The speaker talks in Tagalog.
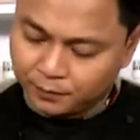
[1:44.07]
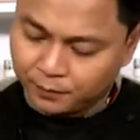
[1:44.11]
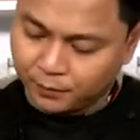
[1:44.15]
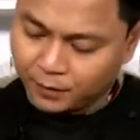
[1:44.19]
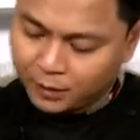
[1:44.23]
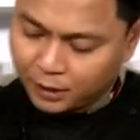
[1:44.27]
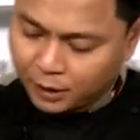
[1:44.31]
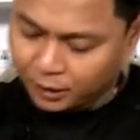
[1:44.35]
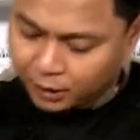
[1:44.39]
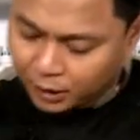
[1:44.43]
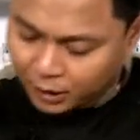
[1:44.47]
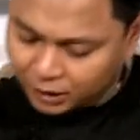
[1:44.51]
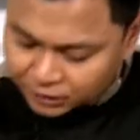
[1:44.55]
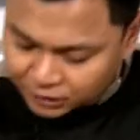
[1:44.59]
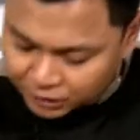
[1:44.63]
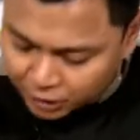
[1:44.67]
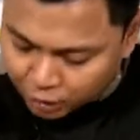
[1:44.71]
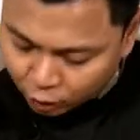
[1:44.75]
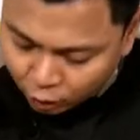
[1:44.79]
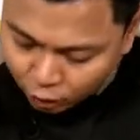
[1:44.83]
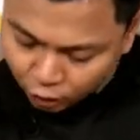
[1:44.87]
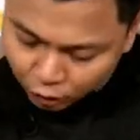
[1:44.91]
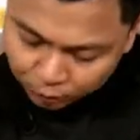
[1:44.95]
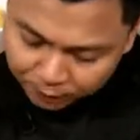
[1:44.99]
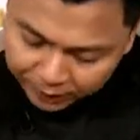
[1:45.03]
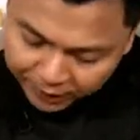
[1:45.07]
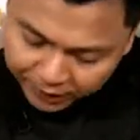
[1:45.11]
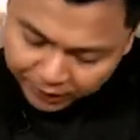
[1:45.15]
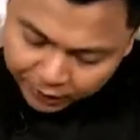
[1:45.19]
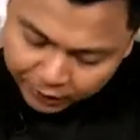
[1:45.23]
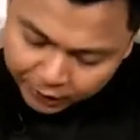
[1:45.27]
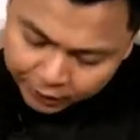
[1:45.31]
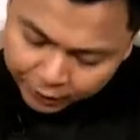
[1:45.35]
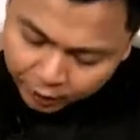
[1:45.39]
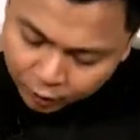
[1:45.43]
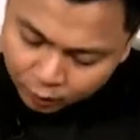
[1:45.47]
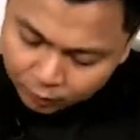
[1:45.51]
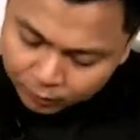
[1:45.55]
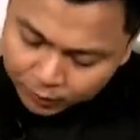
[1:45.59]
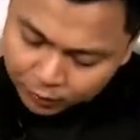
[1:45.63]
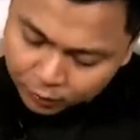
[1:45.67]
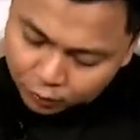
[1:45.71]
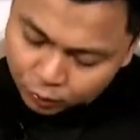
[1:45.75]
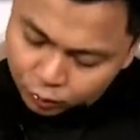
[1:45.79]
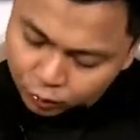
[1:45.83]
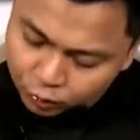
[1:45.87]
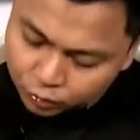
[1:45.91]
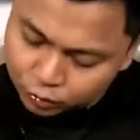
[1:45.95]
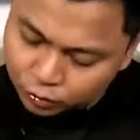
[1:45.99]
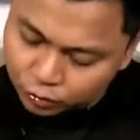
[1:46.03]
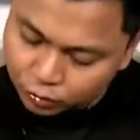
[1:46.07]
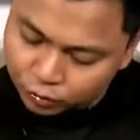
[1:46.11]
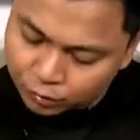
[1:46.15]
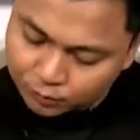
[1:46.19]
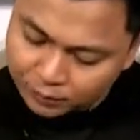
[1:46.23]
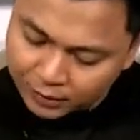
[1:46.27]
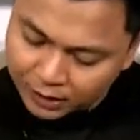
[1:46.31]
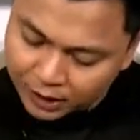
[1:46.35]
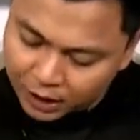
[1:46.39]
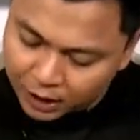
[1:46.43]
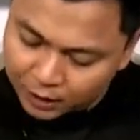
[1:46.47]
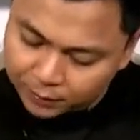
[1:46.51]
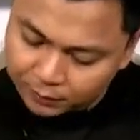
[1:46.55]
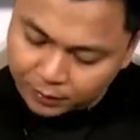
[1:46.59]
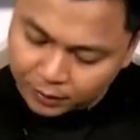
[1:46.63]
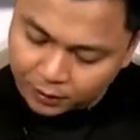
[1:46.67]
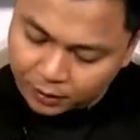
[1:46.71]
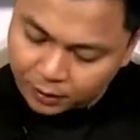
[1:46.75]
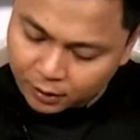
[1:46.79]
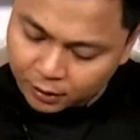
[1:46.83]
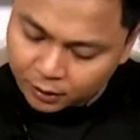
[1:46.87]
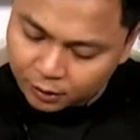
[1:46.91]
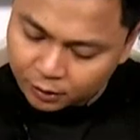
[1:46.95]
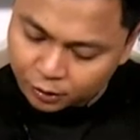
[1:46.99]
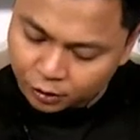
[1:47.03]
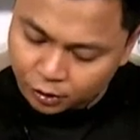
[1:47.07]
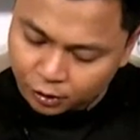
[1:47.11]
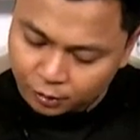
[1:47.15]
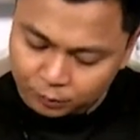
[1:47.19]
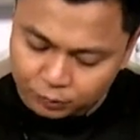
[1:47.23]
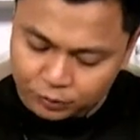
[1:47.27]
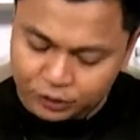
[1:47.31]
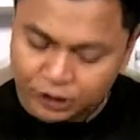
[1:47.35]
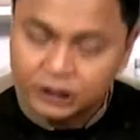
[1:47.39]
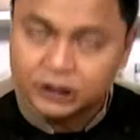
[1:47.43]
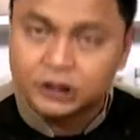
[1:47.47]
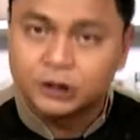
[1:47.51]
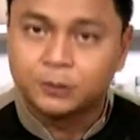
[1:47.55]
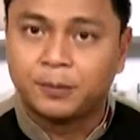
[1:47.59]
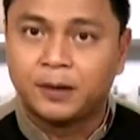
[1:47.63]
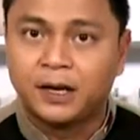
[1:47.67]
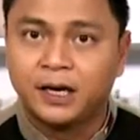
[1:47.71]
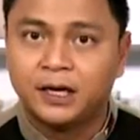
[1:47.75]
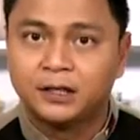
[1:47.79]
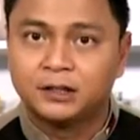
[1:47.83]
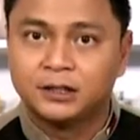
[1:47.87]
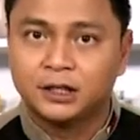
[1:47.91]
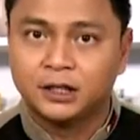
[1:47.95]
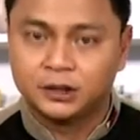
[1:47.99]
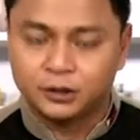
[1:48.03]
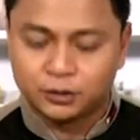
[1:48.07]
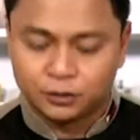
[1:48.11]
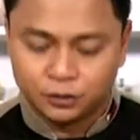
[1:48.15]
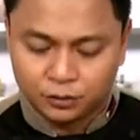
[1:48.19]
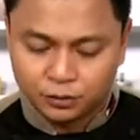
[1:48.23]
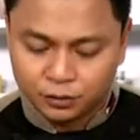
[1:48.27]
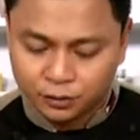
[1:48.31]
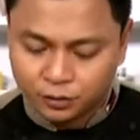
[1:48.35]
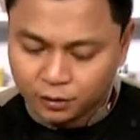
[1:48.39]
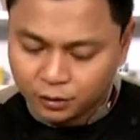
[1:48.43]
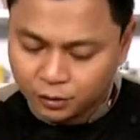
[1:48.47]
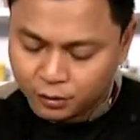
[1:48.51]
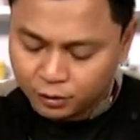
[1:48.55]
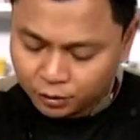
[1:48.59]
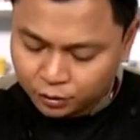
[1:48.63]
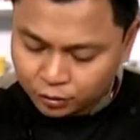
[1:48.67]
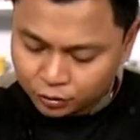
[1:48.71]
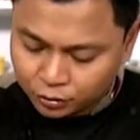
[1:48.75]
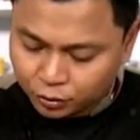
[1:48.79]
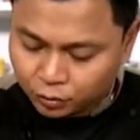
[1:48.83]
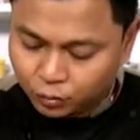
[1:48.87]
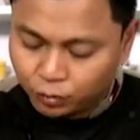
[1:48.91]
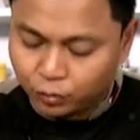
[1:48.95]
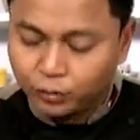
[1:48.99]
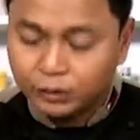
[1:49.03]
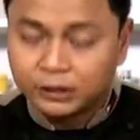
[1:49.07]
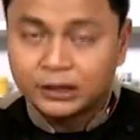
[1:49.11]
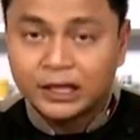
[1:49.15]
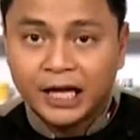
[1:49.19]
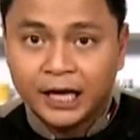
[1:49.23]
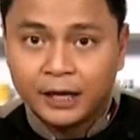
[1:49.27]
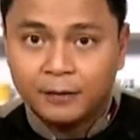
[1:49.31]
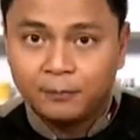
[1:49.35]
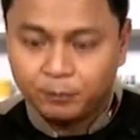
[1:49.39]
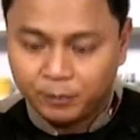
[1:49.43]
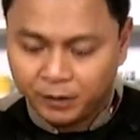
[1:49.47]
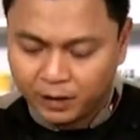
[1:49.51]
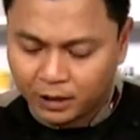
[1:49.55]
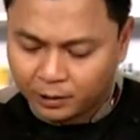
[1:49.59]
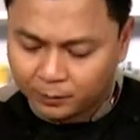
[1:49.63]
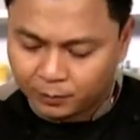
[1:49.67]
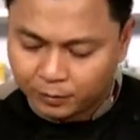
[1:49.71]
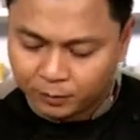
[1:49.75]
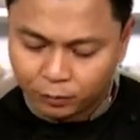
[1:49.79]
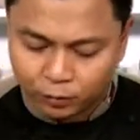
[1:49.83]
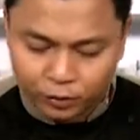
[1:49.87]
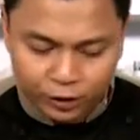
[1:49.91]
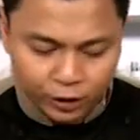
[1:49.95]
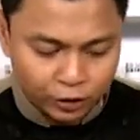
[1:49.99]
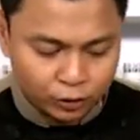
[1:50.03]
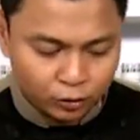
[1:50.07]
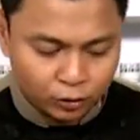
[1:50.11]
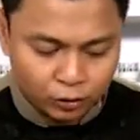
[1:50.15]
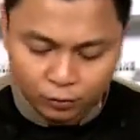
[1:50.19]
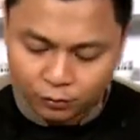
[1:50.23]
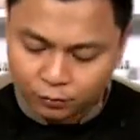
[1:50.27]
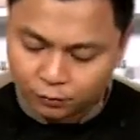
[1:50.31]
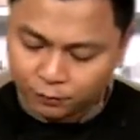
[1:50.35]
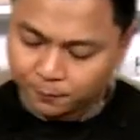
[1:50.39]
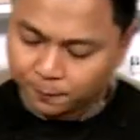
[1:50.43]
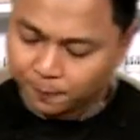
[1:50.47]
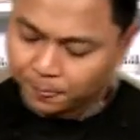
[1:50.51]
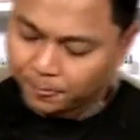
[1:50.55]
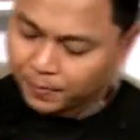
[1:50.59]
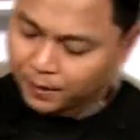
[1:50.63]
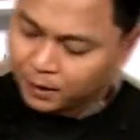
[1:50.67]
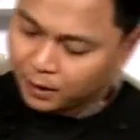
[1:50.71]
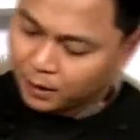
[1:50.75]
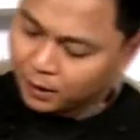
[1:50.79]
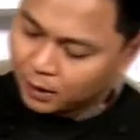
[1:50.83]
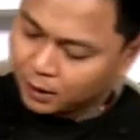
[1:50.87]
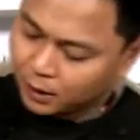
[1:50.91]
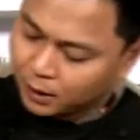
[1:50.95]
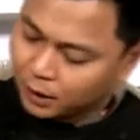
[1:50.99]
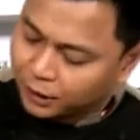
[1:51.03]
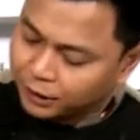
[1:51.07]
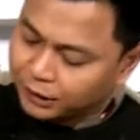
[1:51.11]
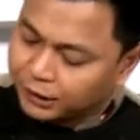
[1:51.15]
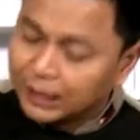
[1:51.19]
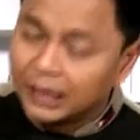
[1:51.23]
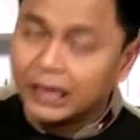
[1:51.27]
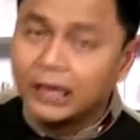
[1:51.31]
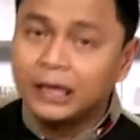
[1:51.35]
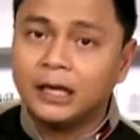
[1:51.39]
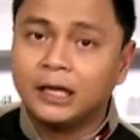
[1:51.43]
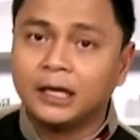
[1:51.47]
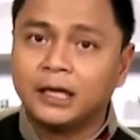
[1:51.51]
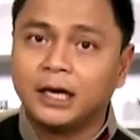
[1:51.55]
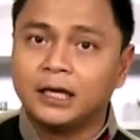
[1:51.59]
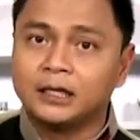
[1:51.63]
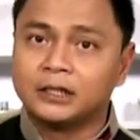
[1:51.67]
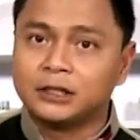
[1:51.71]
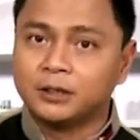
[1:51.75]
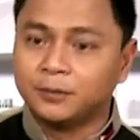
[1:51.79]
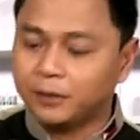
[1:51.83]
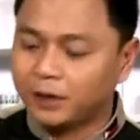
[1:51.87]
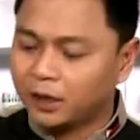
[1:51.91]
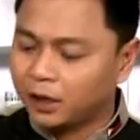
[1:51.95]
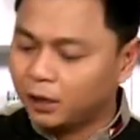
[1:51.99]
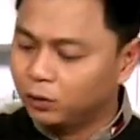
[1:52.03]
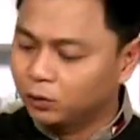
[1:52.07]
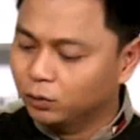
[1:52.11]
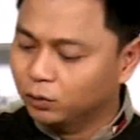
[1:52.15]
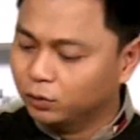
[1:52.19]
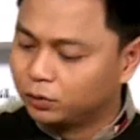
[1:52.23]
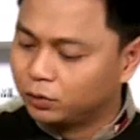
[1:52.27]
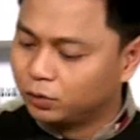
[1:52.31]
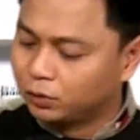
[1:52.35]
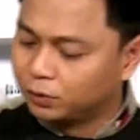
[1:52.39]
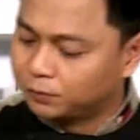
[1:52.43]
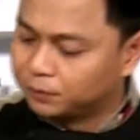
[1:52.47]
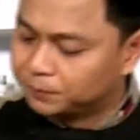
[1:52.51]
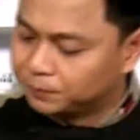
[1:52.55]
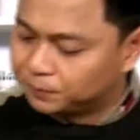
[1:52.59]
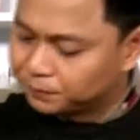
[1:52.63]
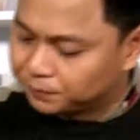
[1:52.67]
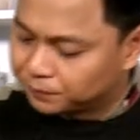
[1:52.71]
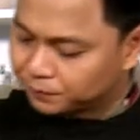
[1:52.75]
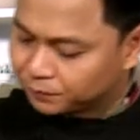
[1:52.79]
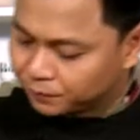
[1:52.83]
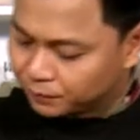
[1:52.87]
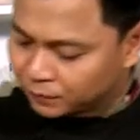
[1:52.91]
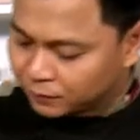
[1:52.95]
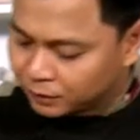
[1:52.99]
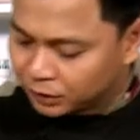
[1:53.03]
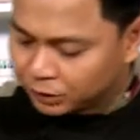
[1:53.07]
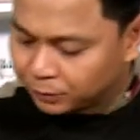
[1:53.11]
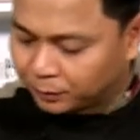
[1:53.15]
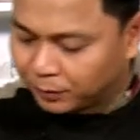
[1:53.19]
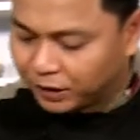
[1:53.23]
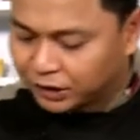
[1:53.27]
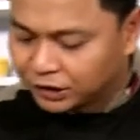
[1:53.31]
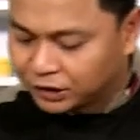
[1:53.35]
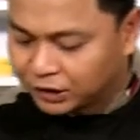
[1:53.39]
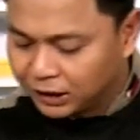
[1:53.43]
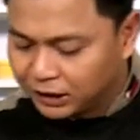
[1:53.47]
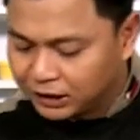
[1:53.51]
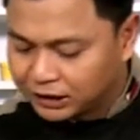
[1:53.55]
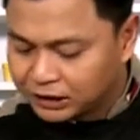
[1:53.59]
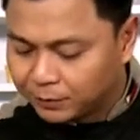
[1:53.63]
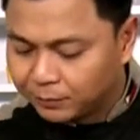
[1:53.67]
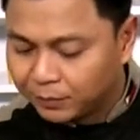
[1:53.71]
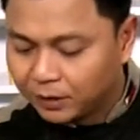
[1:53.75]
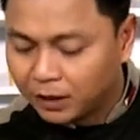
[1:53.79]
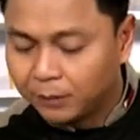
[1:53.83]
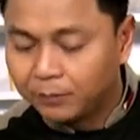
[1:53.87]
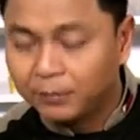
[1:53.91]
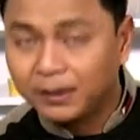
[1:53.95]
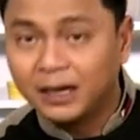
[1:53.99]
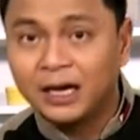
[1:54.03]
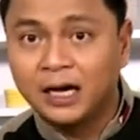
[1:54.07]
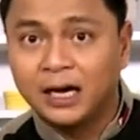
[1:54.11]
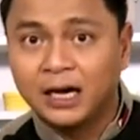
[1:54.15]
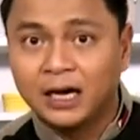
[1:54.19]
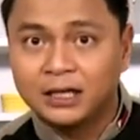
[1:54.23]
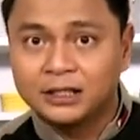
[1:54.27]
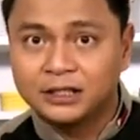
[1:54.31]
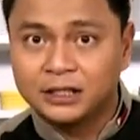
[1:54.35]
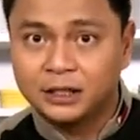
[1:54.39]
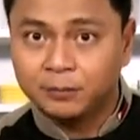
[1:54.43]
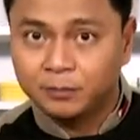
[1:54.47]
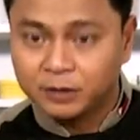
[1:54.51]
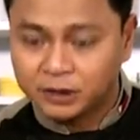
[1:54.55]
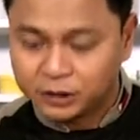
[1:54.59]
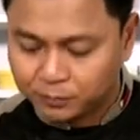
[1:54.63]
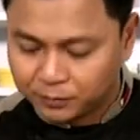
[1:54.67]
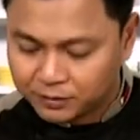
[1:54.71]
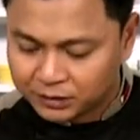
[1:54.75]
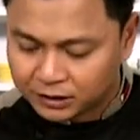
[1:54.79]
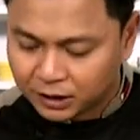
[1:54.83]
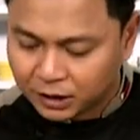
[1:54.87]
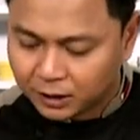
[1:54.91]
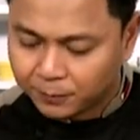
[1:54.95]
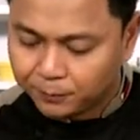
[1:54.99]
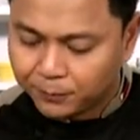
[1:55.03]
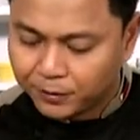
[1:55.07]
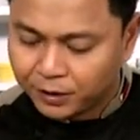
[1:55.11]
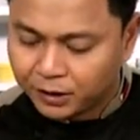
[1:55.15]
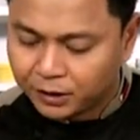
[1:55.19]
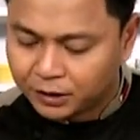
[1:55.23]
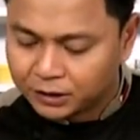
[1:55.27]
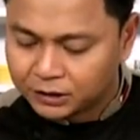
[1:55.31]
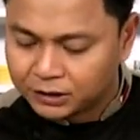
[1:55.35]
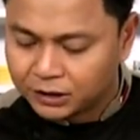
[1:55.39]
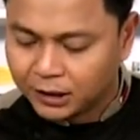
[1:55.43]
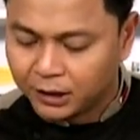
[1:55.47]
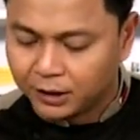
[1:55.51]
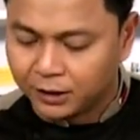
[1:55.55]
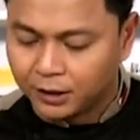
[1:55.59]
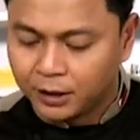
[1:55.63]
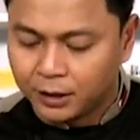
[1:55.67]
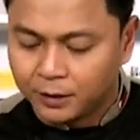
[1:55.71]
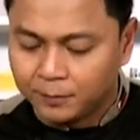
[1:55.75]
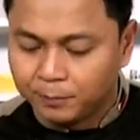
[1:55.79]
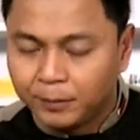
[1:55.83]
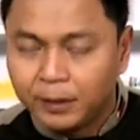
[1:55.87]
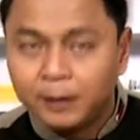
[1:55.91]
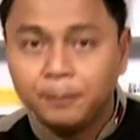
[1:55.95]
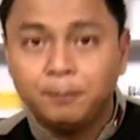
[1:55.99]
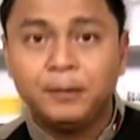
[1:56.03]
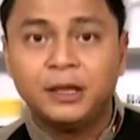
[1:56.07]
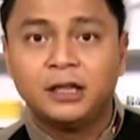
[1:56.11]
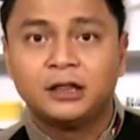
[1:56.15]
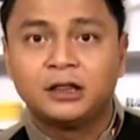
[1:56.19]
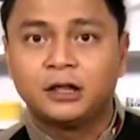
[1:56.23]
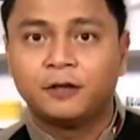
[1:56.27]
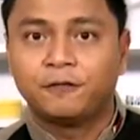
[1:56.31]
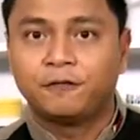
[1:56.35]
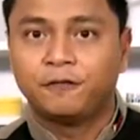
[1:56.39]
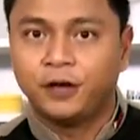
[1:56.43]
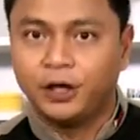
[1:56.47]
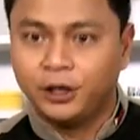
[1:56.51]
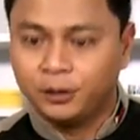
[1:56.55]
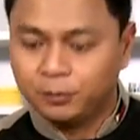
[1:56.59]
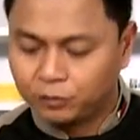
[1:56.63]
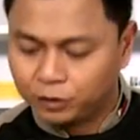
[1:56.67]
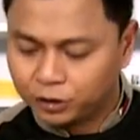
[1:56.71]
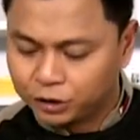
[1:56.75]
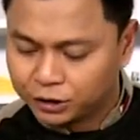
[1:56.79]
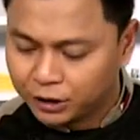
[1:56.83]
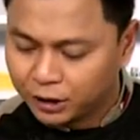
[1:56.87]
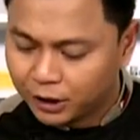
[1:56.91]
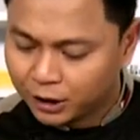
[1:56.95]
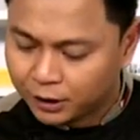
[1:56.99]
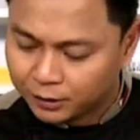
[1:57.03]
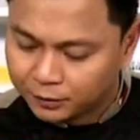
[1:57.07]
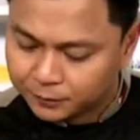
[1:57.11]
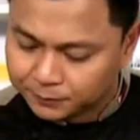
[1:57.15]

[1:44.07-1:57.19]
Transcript: Yan. Kasi ako, mahilig ako magluto ng maraming uh, herbs and spices, no? So, thyme, pinakapaborito kong uh, nilalagay sa mga luto. Especially sa mga maasim, mas masarap yan kasi may minty flavor siya.